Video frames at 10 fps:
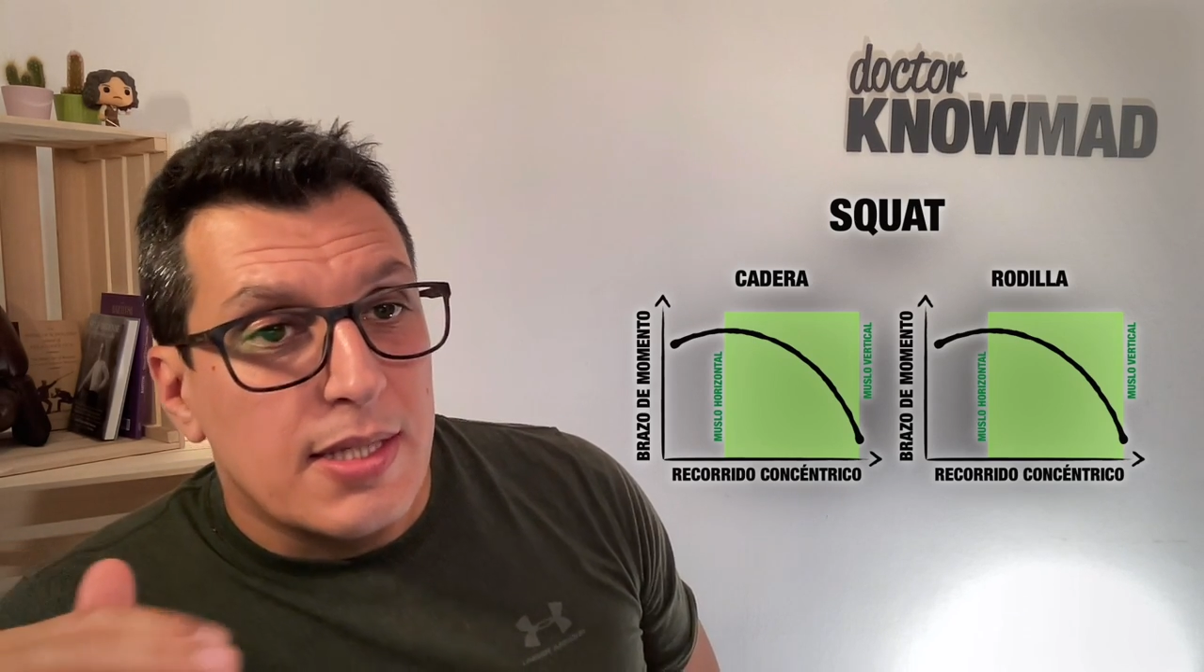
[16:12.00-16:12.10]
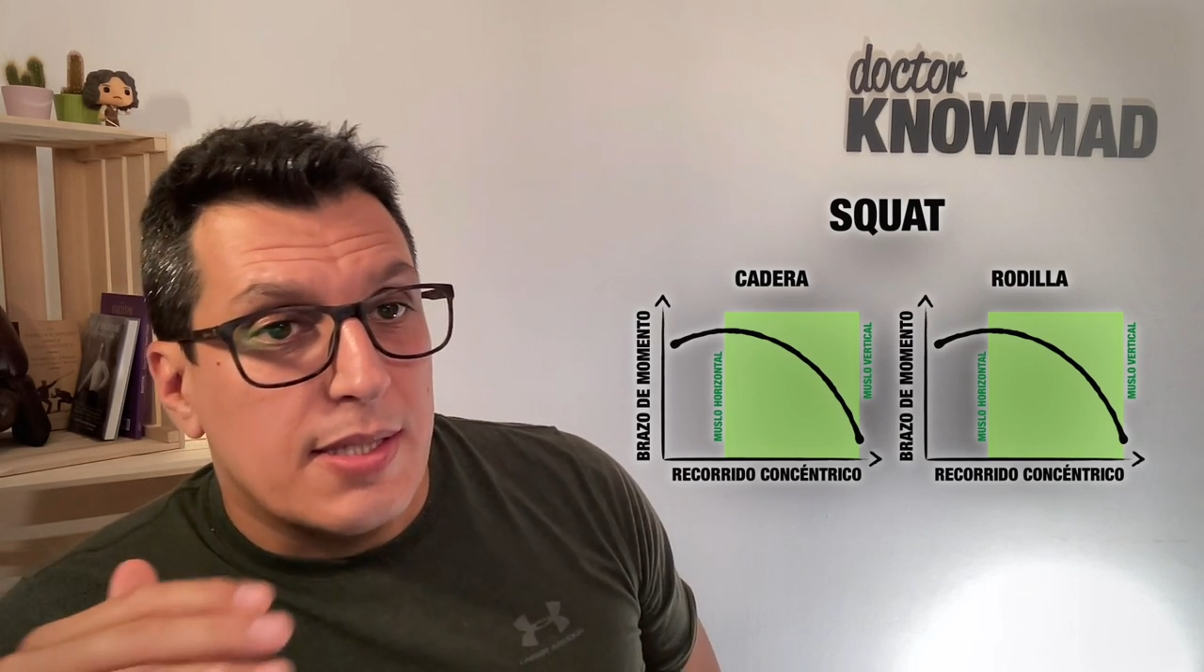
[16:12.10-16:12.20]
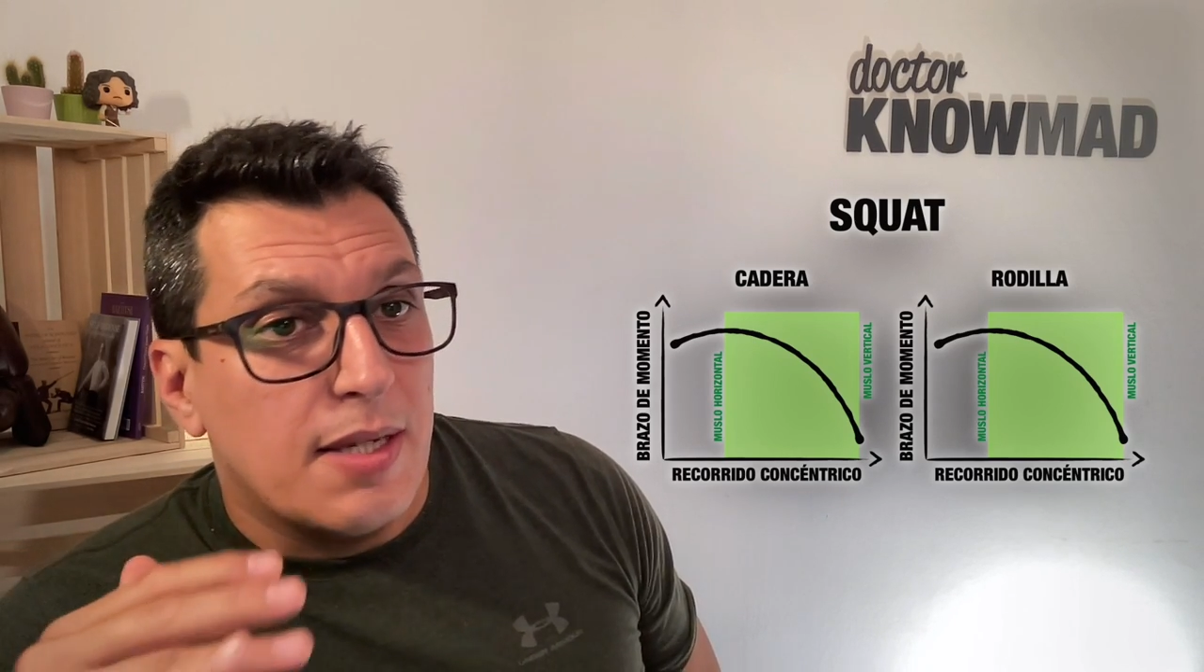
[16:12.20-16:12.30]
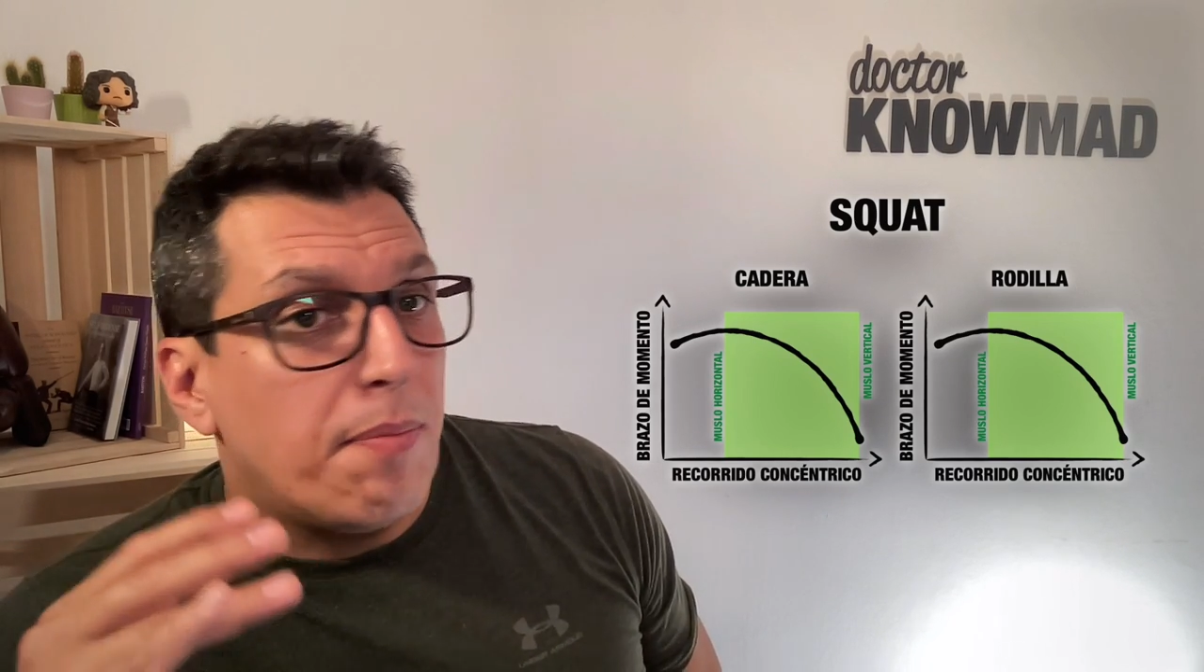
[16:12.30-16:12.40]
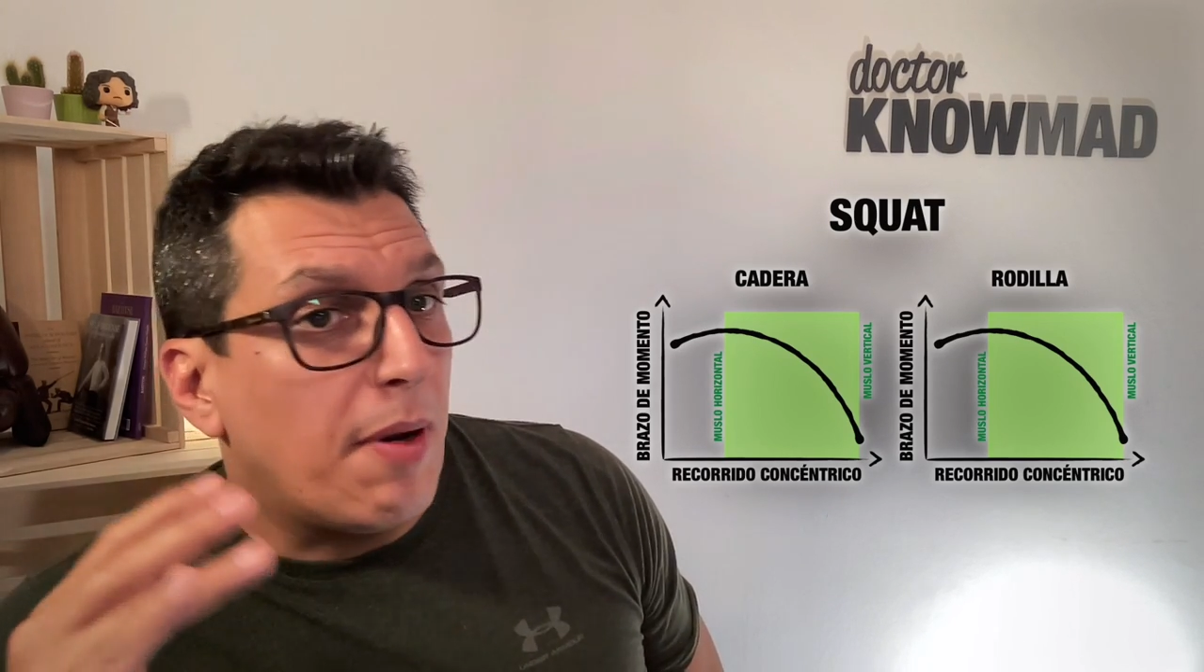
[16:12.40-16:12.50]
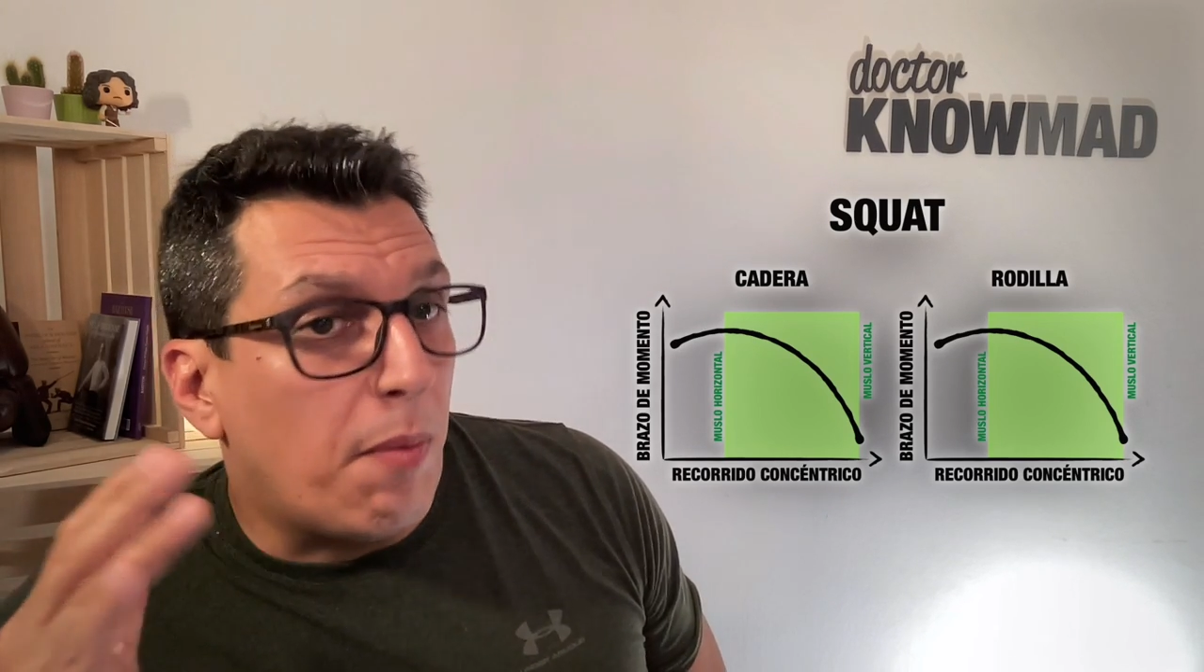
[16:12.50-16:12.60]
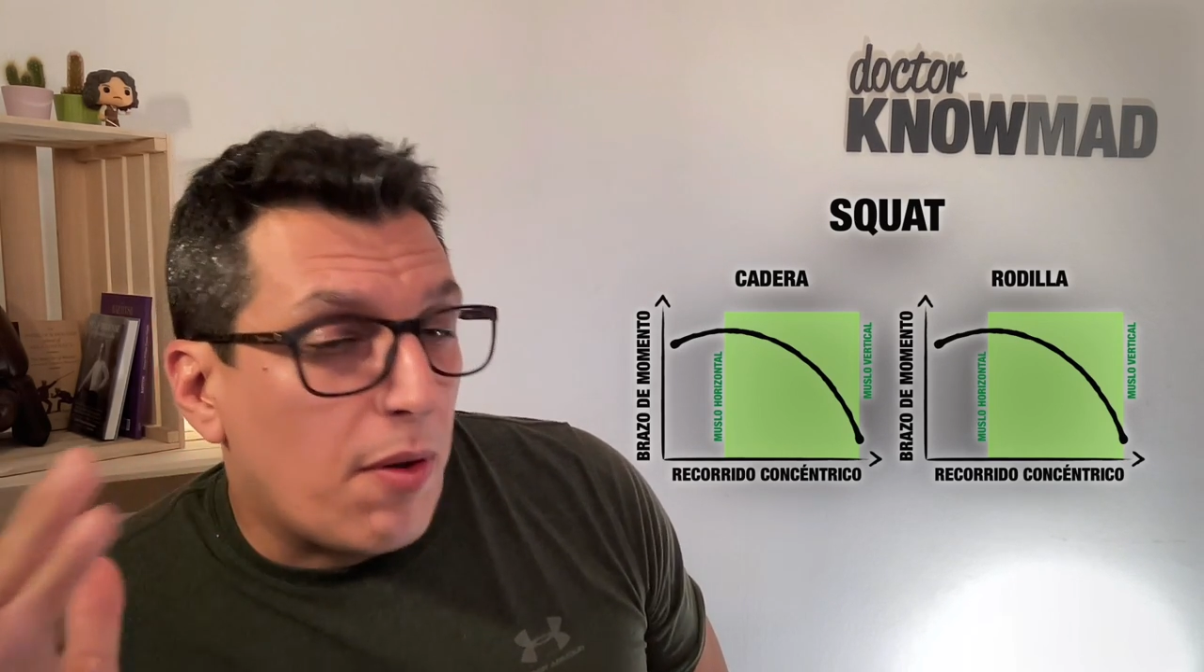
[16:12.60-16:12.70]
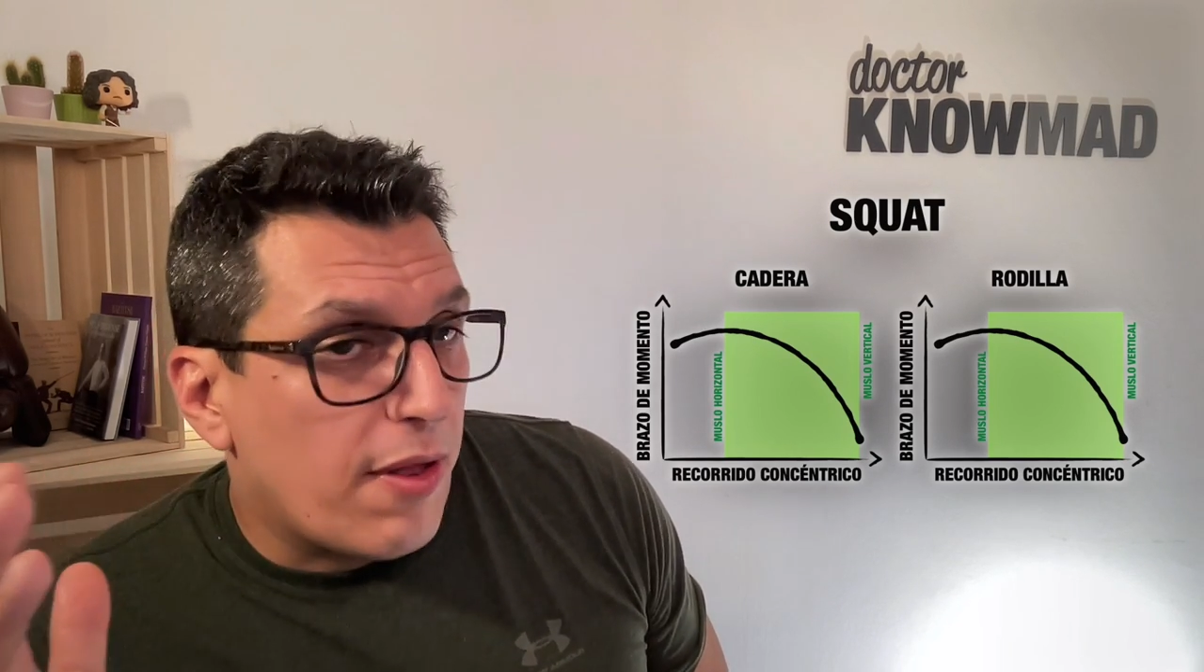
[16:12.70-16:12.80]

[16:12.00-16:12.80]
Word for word: Sí, pero bueno,